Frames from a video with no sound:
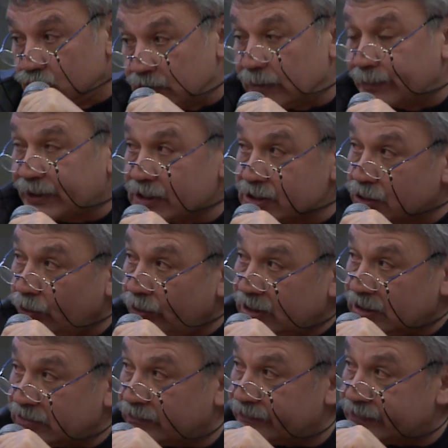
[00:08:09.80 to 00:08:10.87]
не происходит
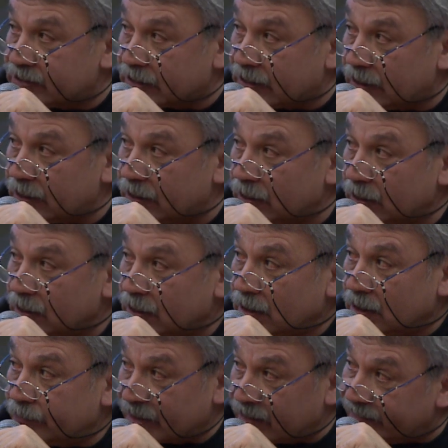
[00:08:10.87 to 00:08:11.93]
этого всегда.
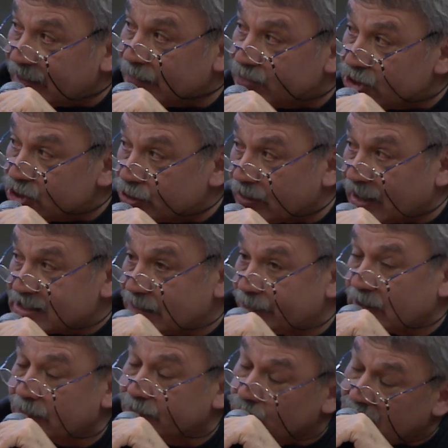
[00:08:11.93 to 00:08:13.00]
Мы говорим тысячу раз об
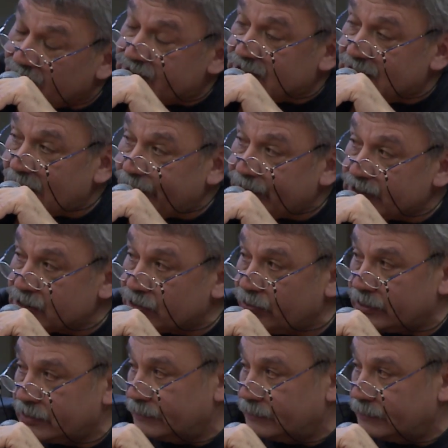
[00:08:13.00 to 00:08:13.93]
этом, но не всегда происходит.